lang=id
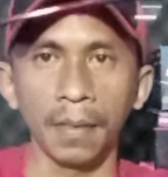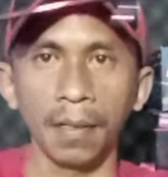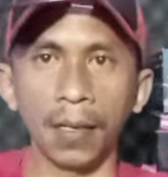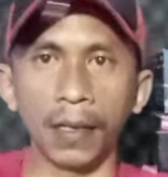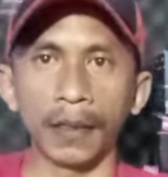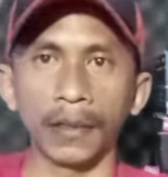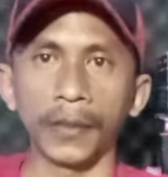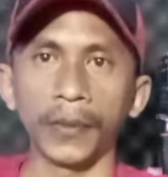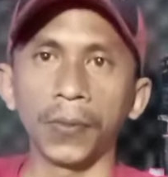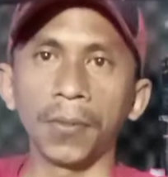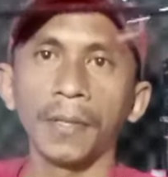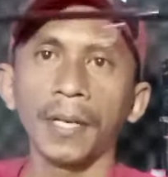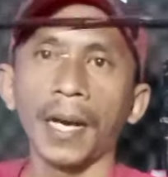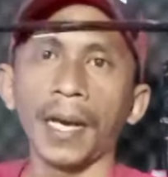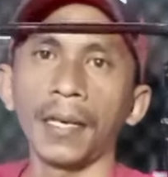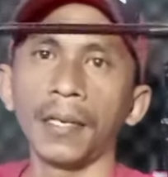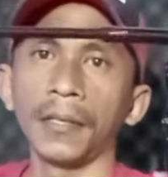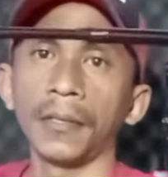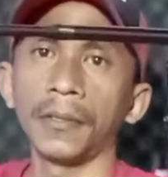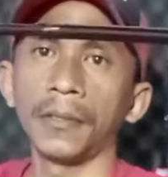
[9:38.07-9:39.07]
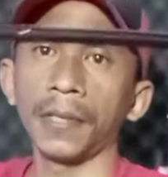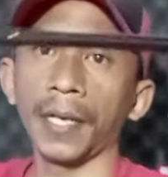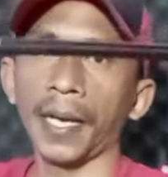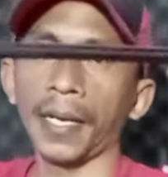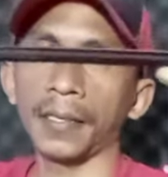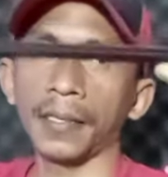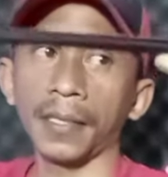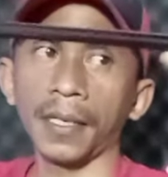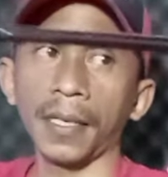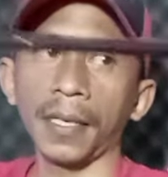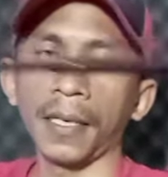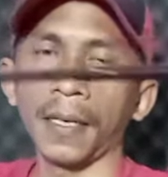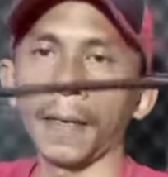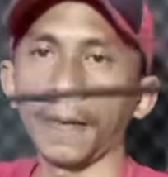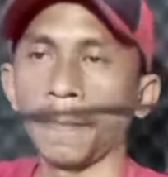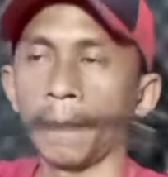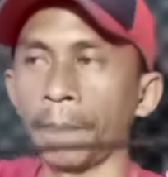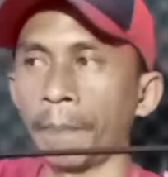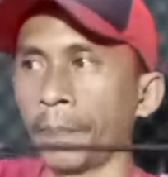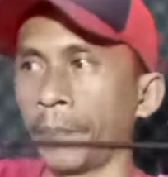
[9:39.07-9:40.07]
Getsu Kayo SE
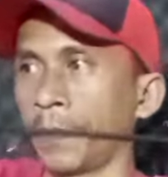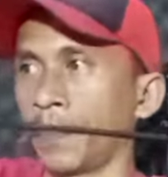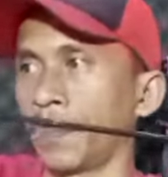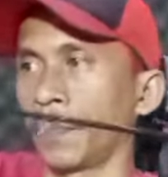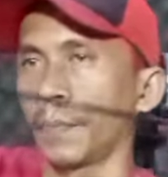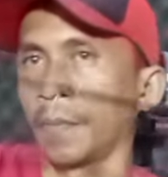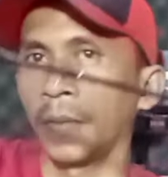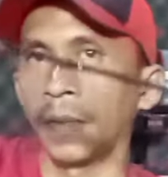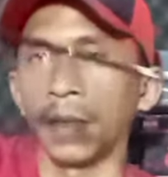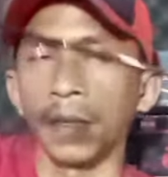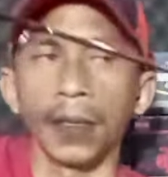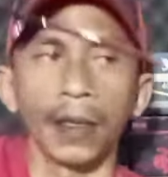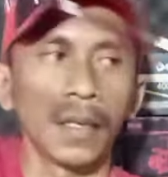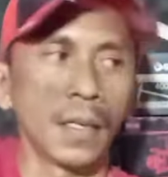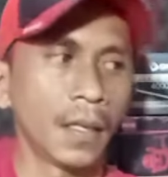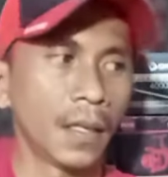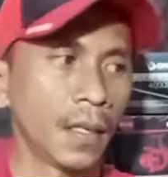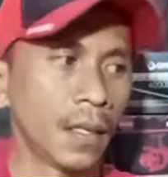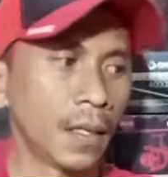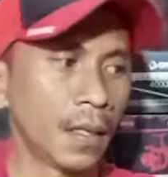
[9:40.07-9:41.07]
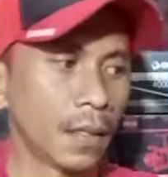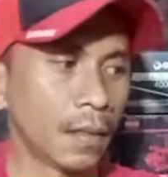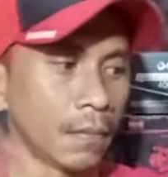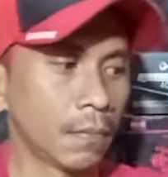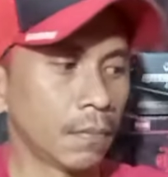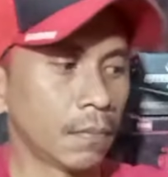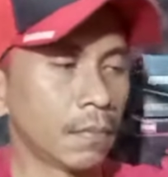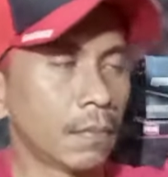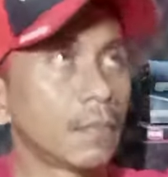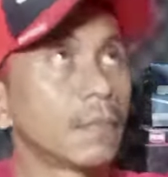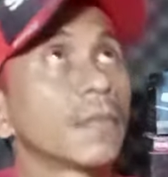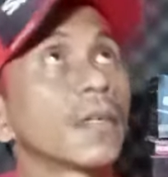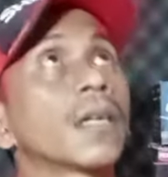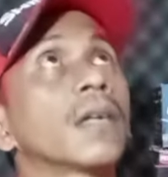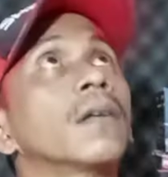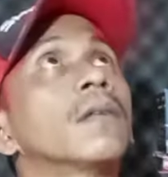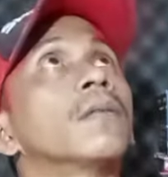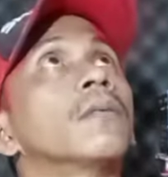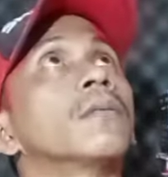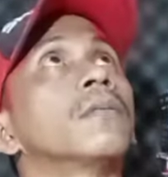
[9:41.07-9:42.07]
ini
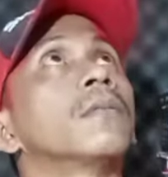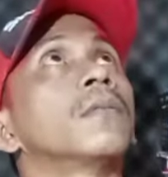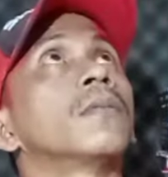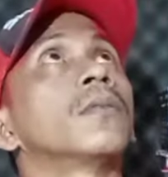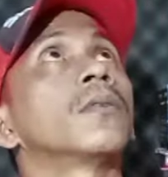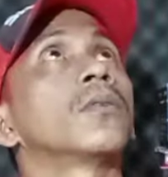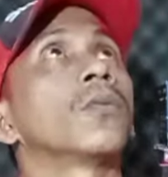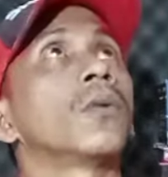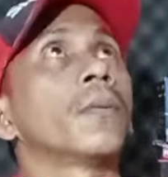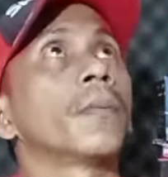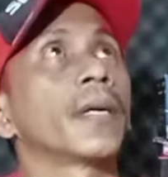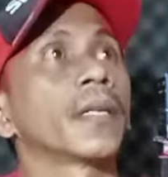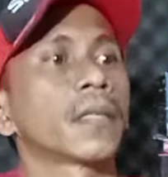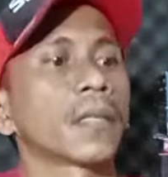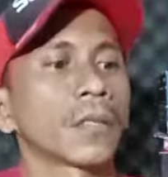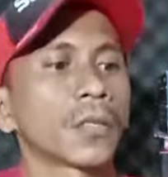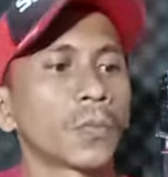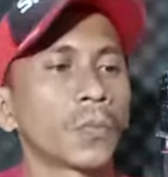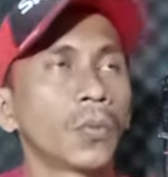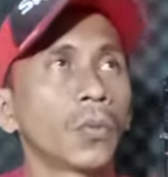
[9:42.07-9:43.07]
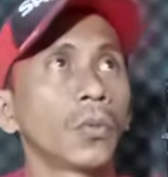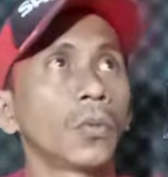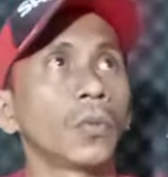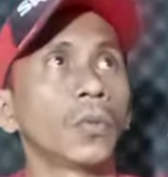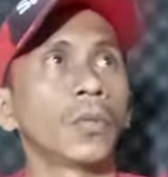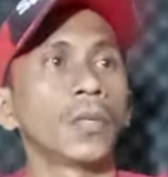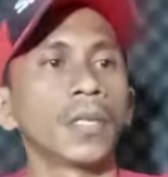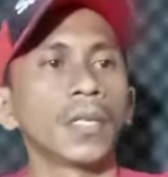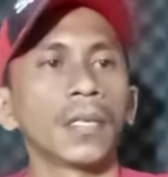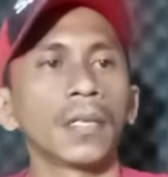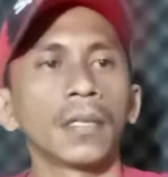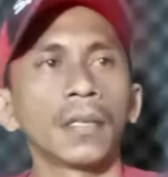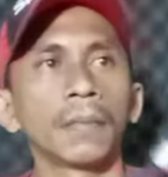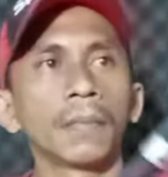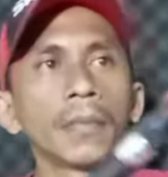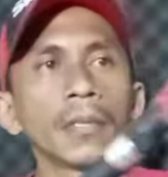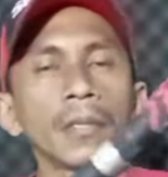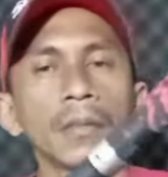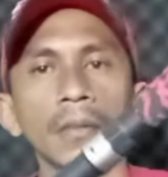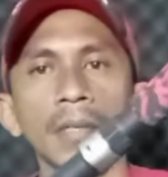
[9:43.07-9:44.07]
2 meter 10 nih
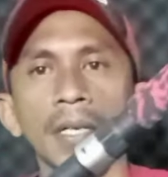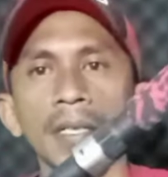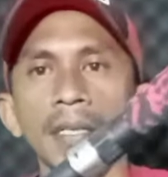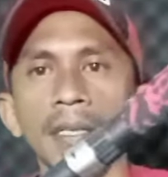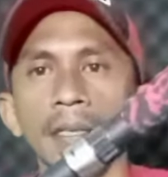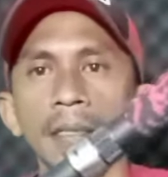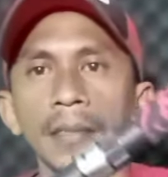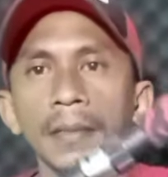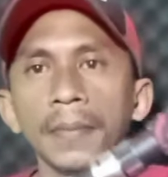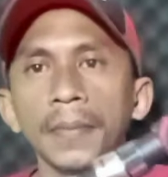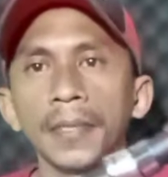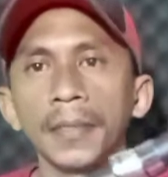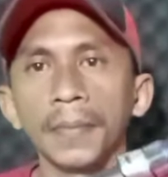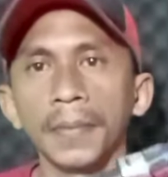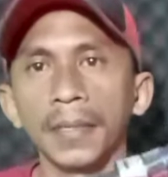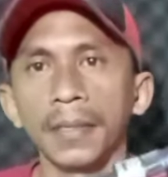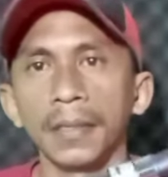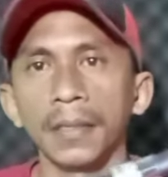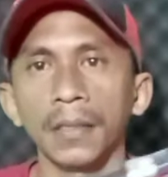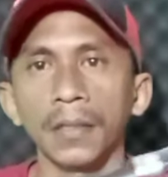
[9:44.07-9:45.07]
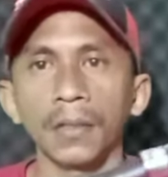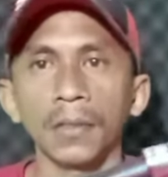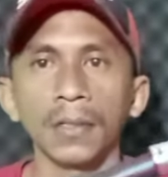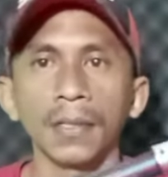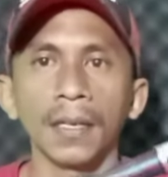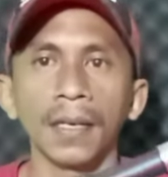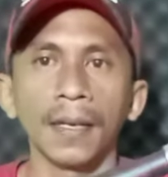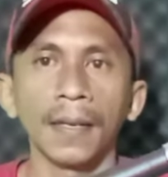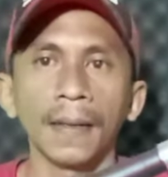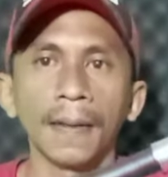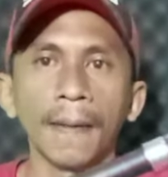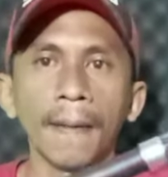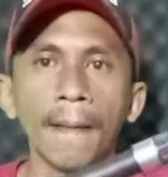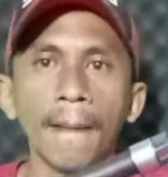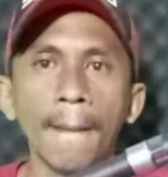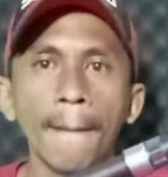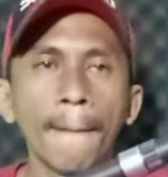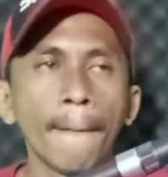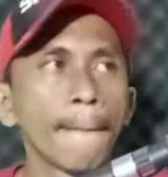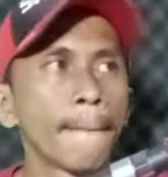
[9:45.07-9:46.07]
bentukannya teman-teman rodnya
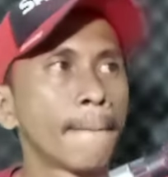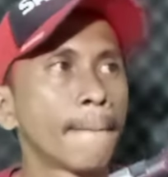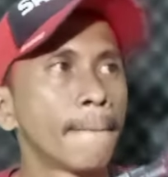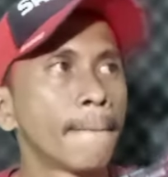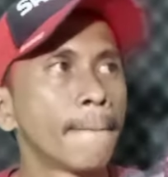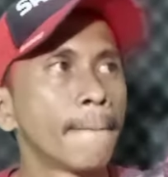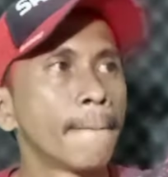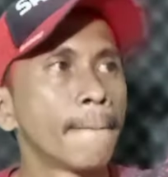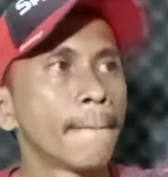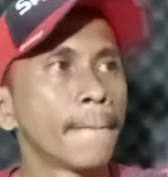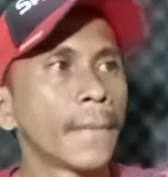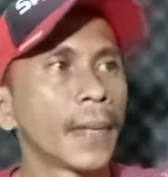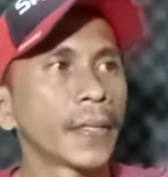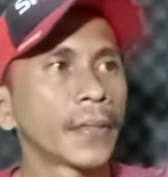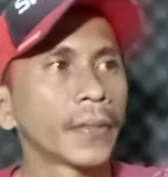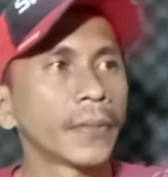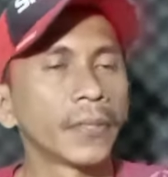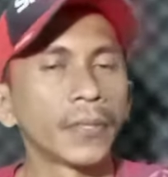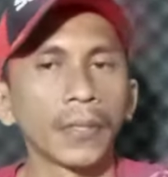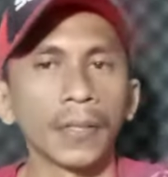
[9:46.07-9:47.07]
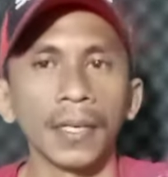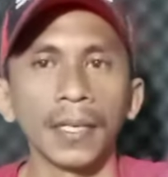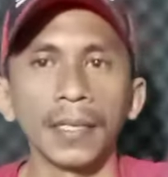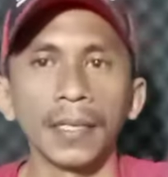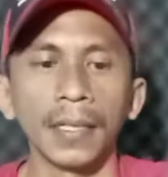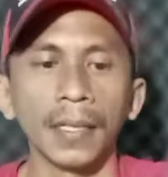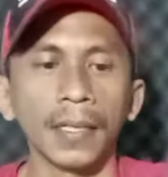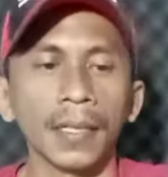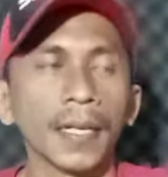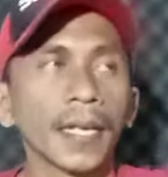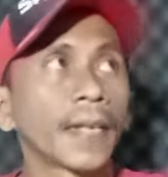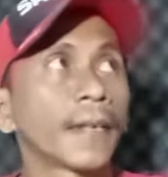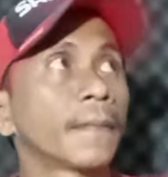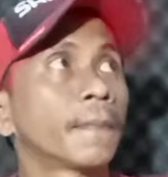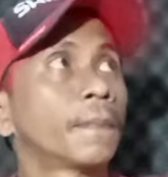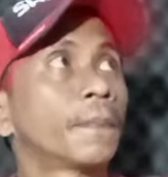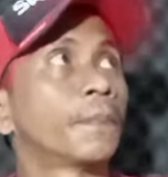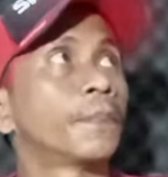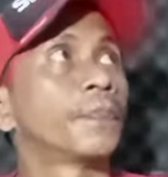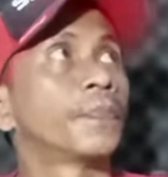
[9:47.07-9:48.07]
atau joranya keren